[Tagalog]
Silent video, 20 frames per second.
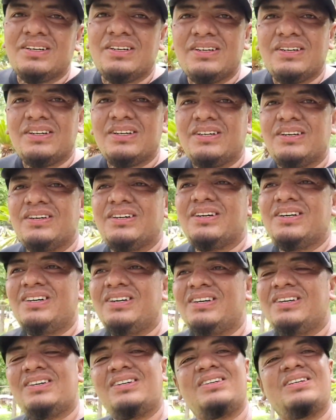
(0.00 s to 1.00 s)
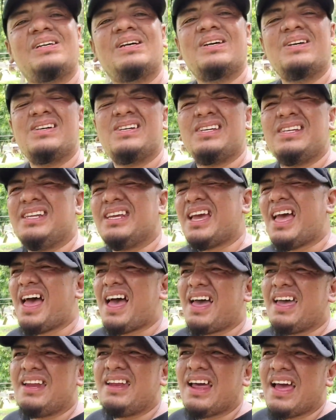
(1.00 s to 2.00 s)
So,
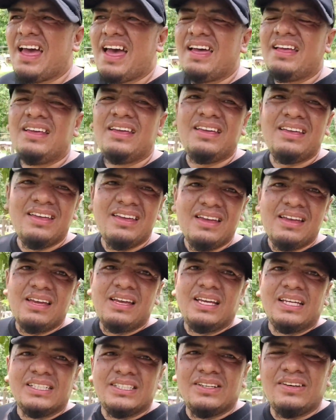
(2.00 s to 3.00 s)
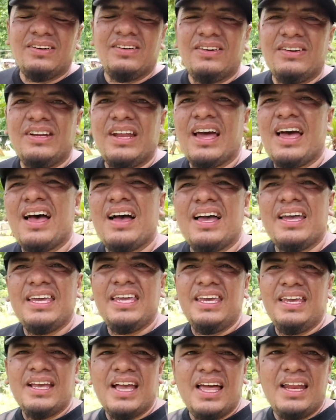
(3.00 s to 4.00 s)
nilakan naka. So,
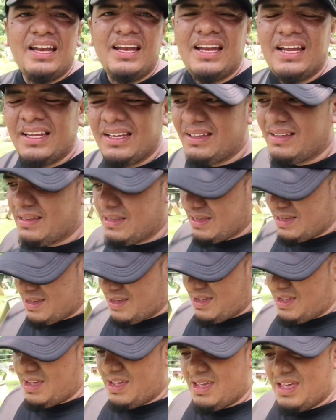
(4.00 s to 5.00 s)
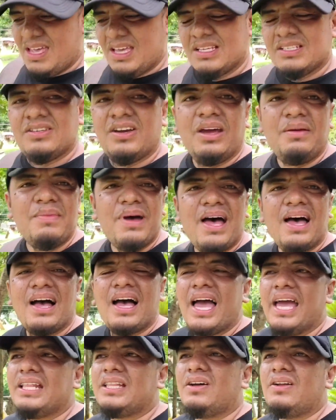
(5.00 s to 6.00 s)
nakakahingal. So, ay
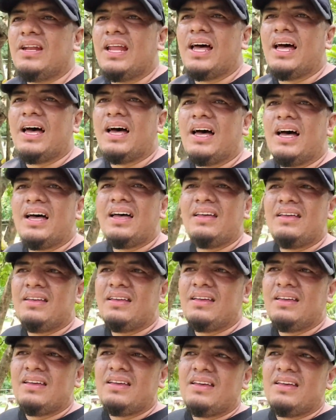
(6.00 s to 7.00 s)
mga ka-idol, ah,